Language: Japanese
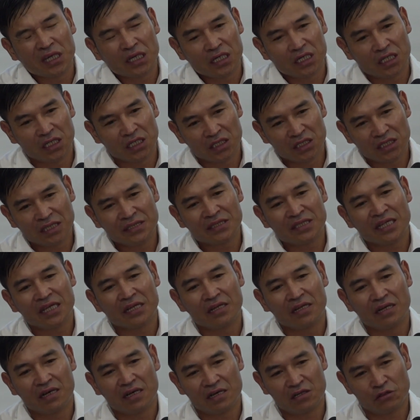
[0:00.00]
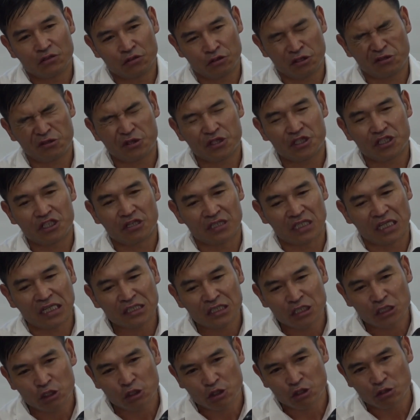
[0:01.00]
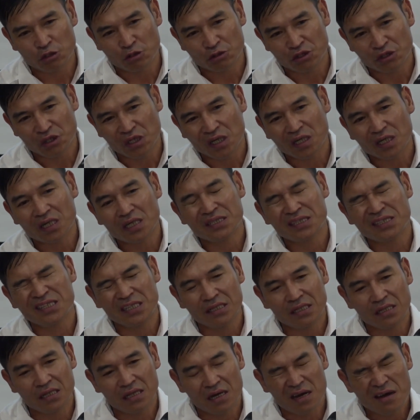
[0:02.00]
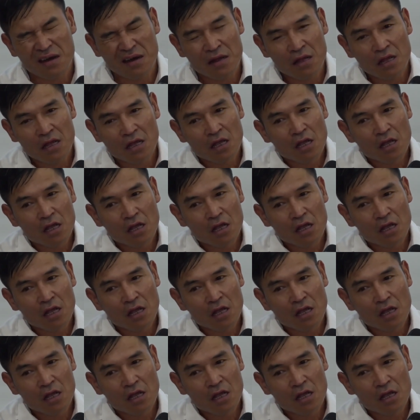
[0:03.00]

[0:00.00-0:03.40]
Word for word: ワ氏など著名なパネリストが参加しました。